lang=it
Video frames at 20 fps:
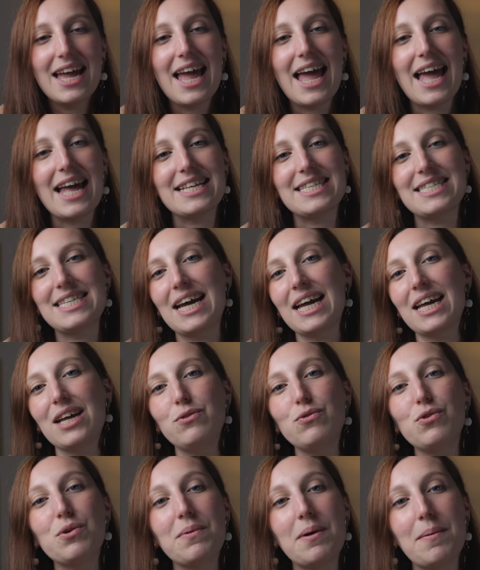E eh, se
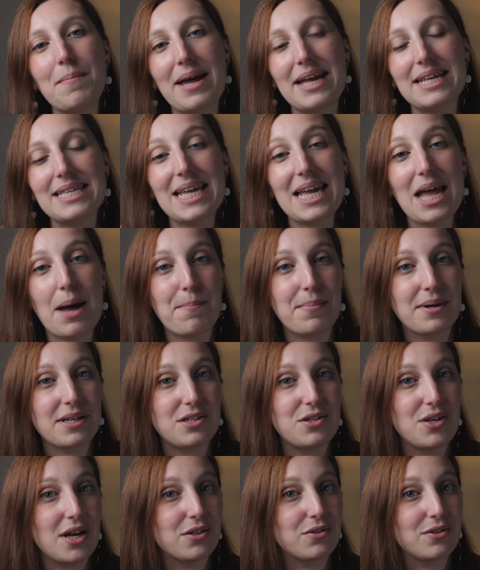anche tu come me sei
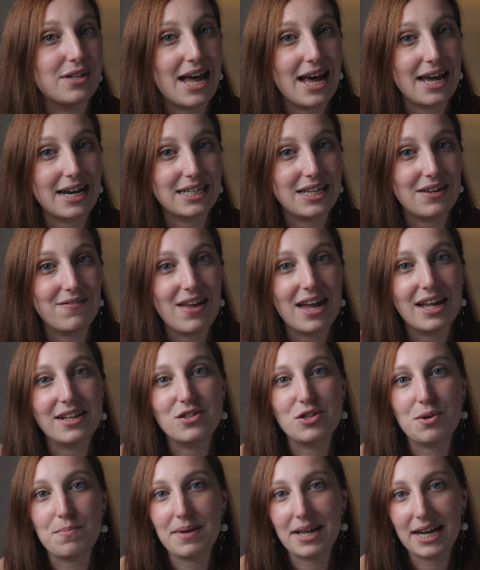appassionato d'arte,
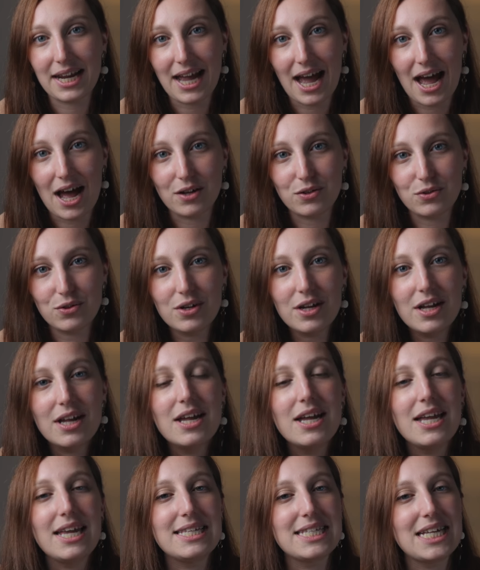viaggio e mercato,
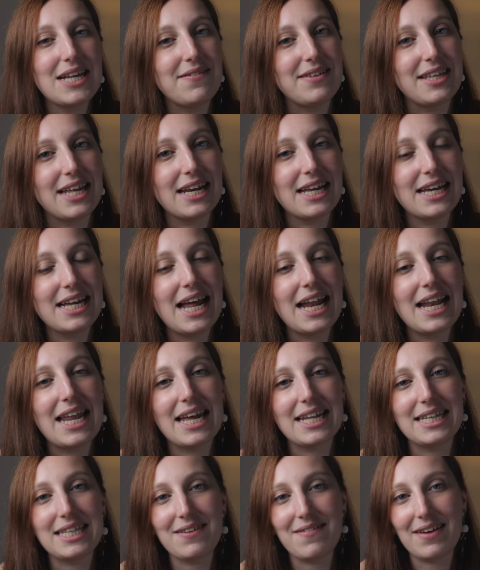iscriviti al canale
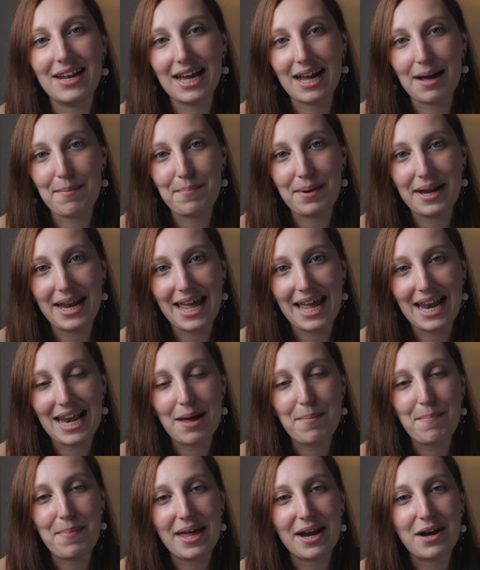e attiva la
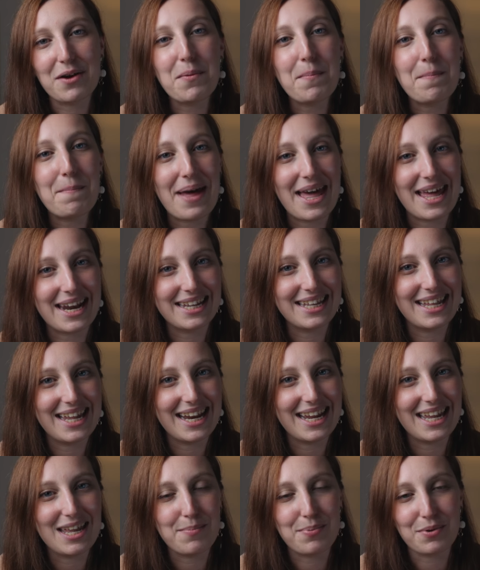campanella per non
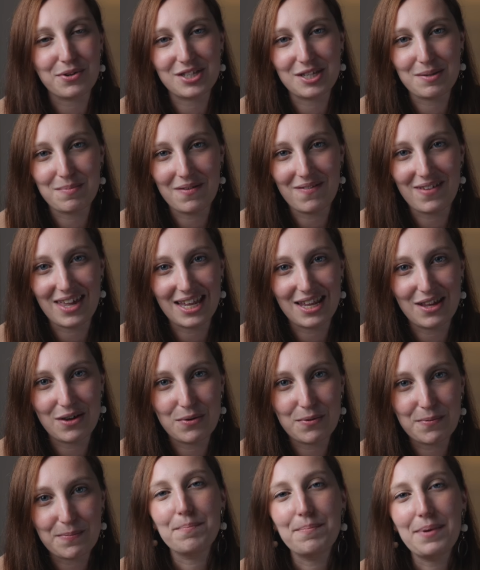perdere i prossimi
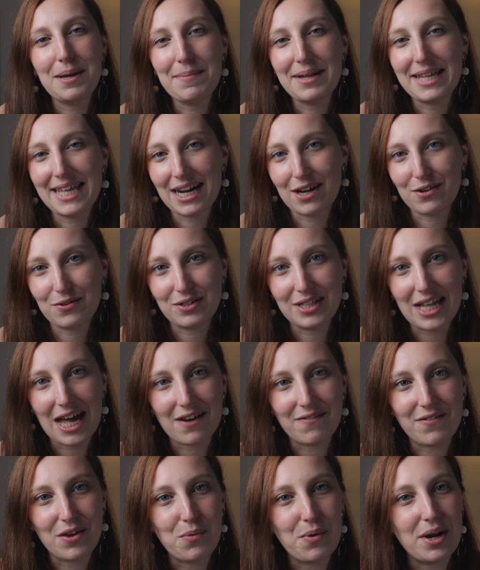video. Prima di
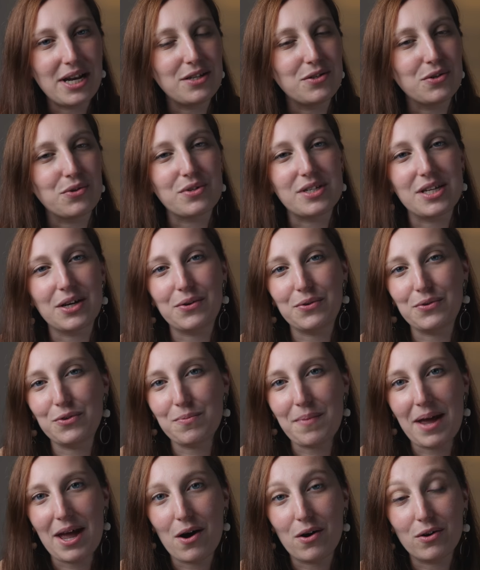raccontarvi quali sono
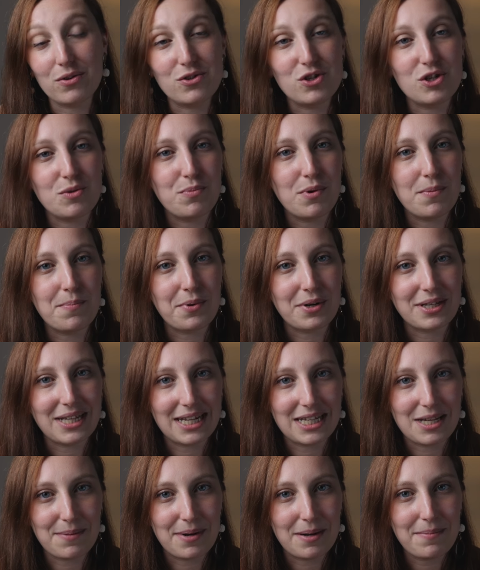secondo me oggi i più
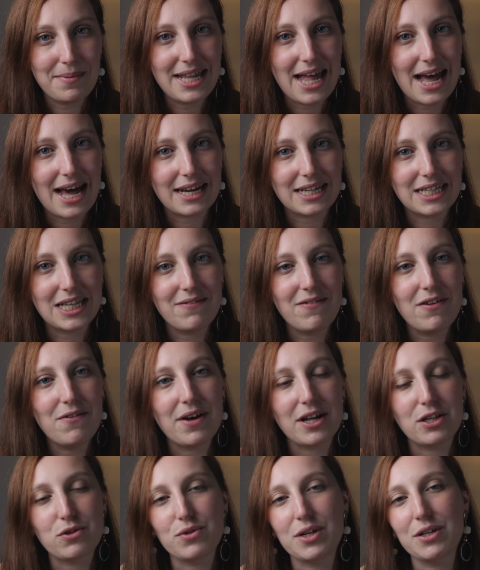importanti premi d'arte, vi
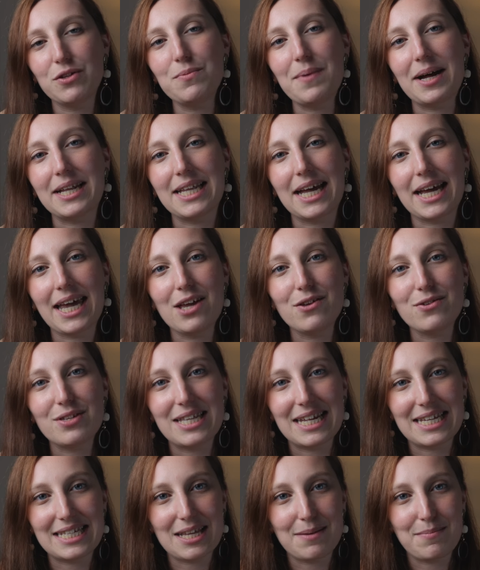faccio una domanda che io
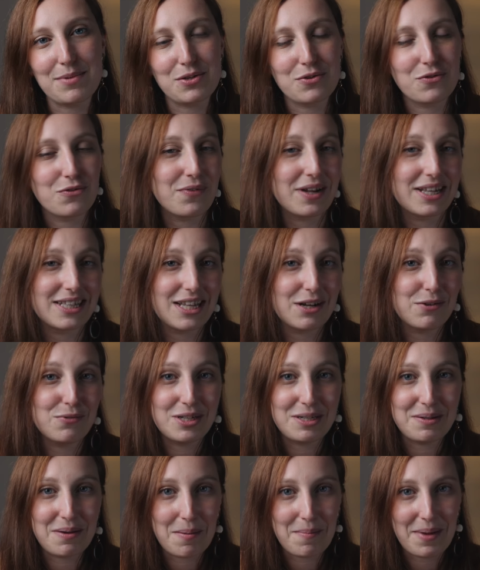stessa mi sono fatta
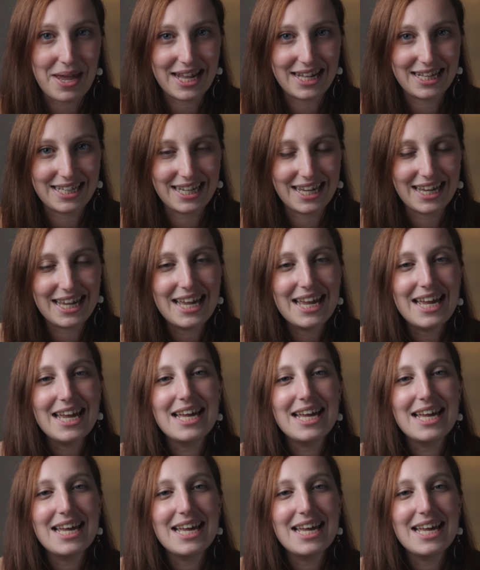ultimamente.